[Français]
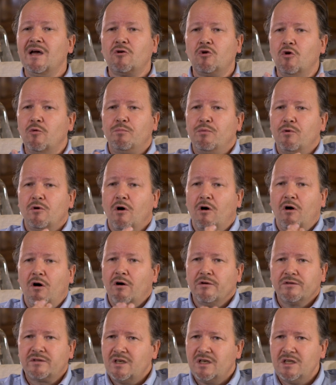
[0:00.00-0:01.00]
être le plus
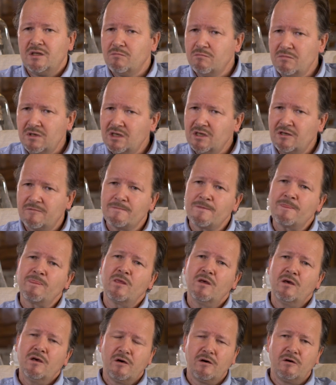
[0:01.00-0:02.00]
grand ennemi
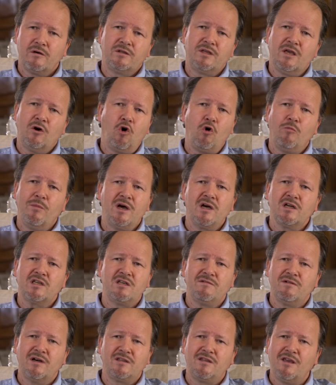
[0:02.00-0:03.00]
euh, des Romains,
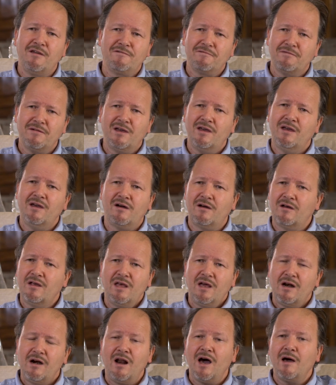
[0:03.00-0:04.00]
qui va défaire
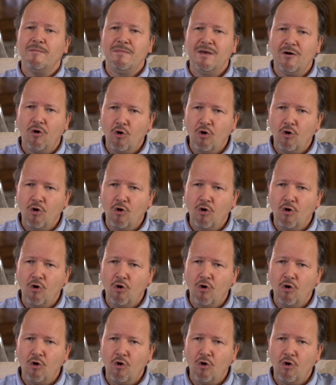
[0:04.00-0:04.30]
l'armée